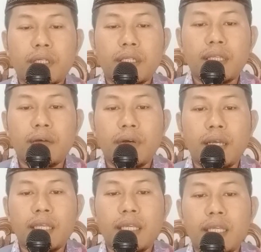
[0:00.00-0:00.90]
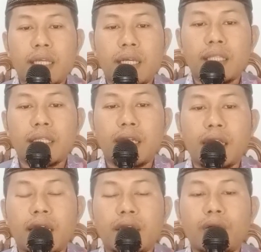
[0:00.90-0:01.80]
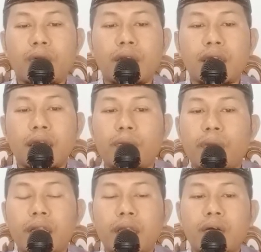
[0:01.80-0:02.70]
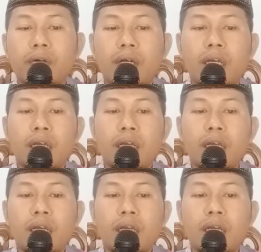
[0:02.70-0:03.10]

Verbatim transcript: tertawa hingga terlihat dua gigi beliau.